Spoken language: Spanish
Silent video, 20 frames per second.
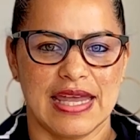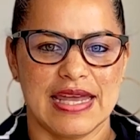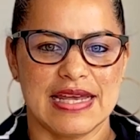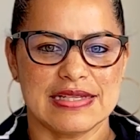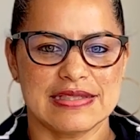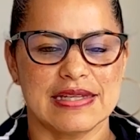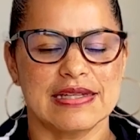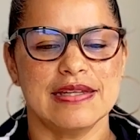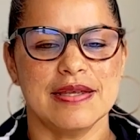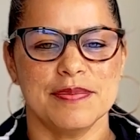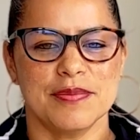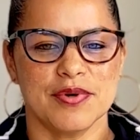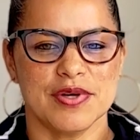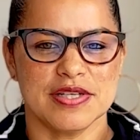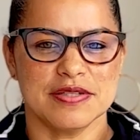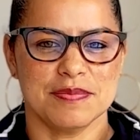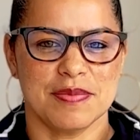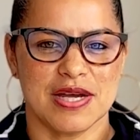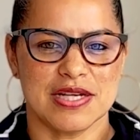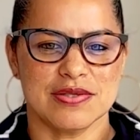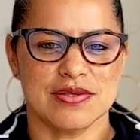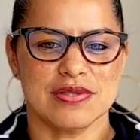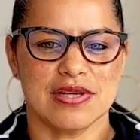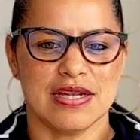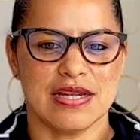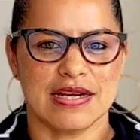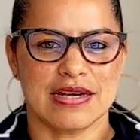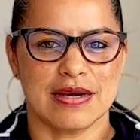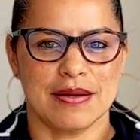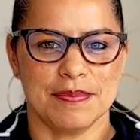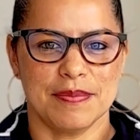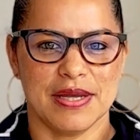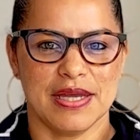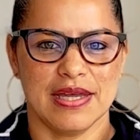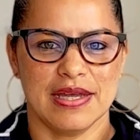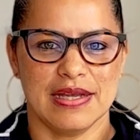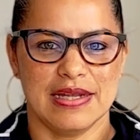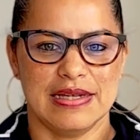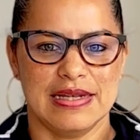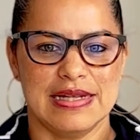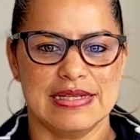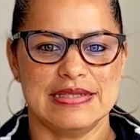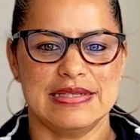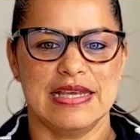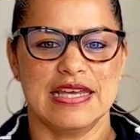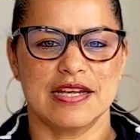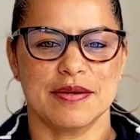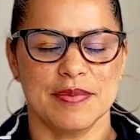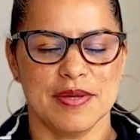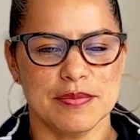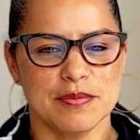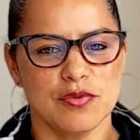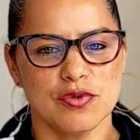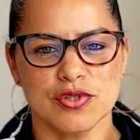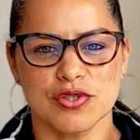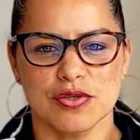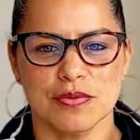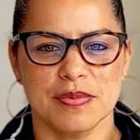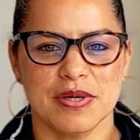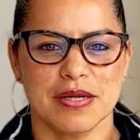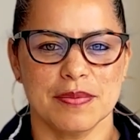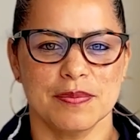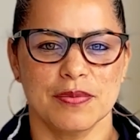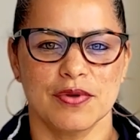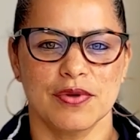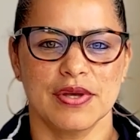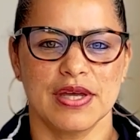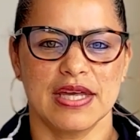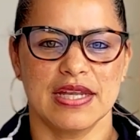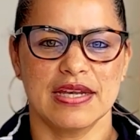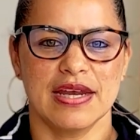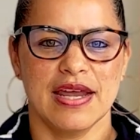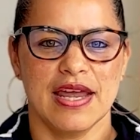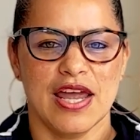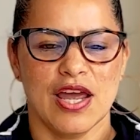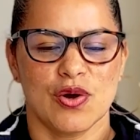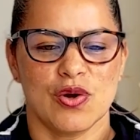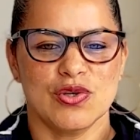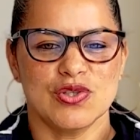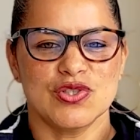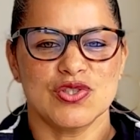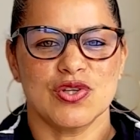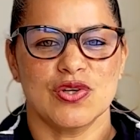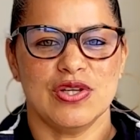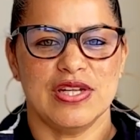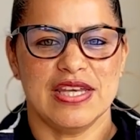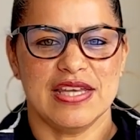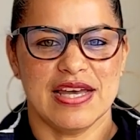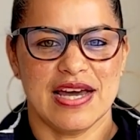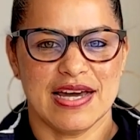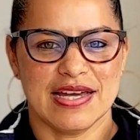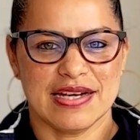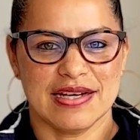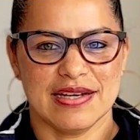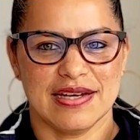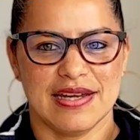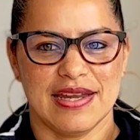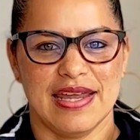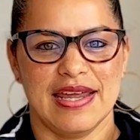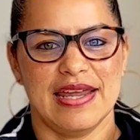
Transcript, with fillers: que este tipo de espacios a la RAPE le sirven mucho para poder consolidar